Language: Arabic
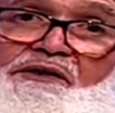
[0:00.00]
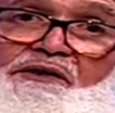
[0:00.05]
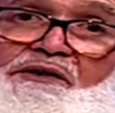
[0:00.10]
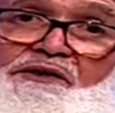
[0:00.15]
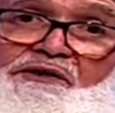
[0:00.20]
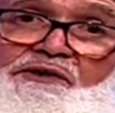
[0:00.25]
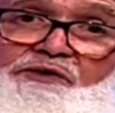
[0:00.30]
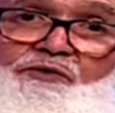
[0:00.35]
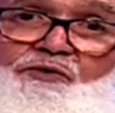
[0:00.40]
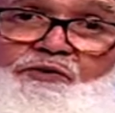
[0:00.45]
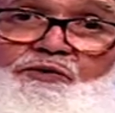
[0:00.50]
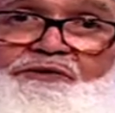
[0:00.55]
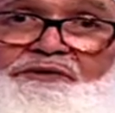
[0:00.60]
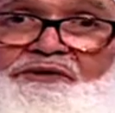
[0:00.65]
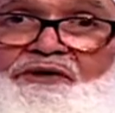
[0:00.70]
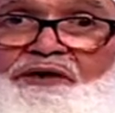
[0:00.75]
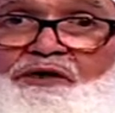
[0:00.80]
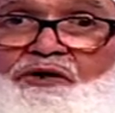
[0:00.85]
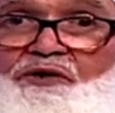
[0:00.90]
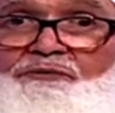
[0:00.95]
يريد
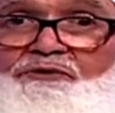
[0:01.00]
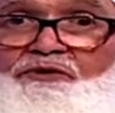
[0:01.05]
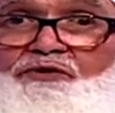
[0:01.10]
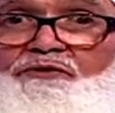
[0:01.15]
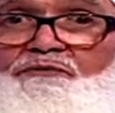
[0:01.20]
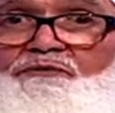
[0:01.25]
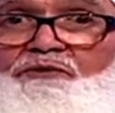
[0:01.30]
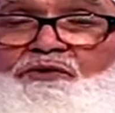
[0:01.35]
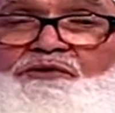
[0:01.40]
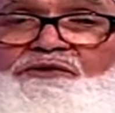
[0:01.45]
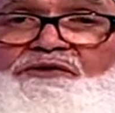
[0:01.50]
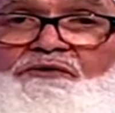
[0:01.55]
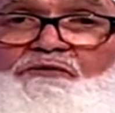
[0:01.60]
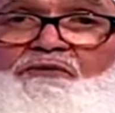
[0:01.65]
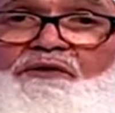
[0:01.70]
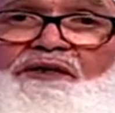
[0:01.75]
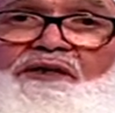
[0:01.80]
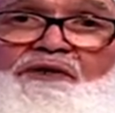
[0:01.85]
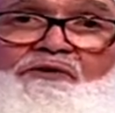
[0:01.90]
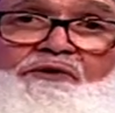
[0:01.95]
الله بكم اليسر
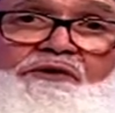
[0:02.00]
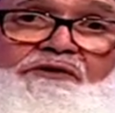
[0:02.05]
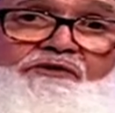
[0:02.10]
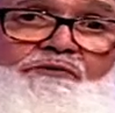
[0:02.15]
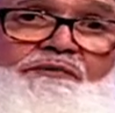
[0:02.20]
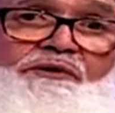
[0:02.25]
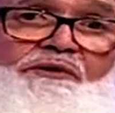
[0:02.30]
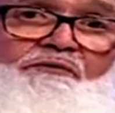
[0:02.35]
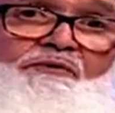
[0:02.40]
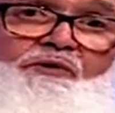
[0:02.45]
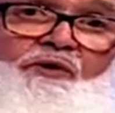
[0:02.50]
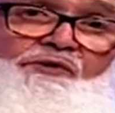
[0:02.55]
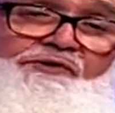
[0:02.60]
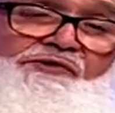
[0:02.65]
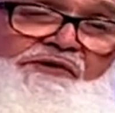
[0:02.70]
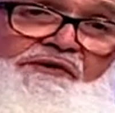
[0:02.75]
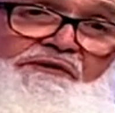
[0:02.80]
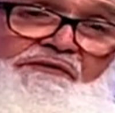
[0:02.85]
ولا يريد بكم العسر